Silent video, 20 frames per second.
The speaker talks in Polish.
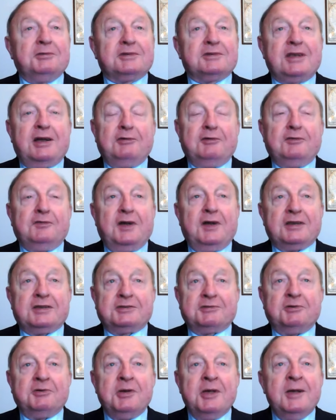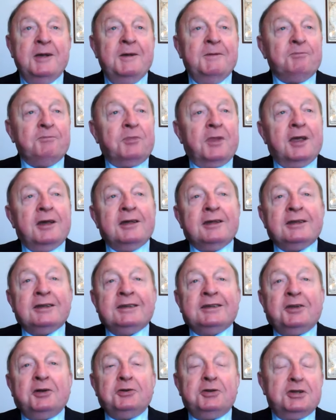mhm. zauważył, y,
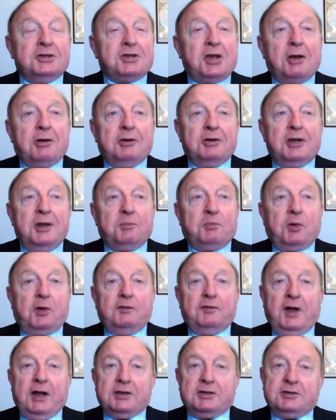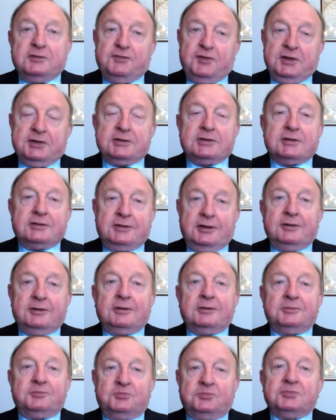do niczego nie prowadzi, więc to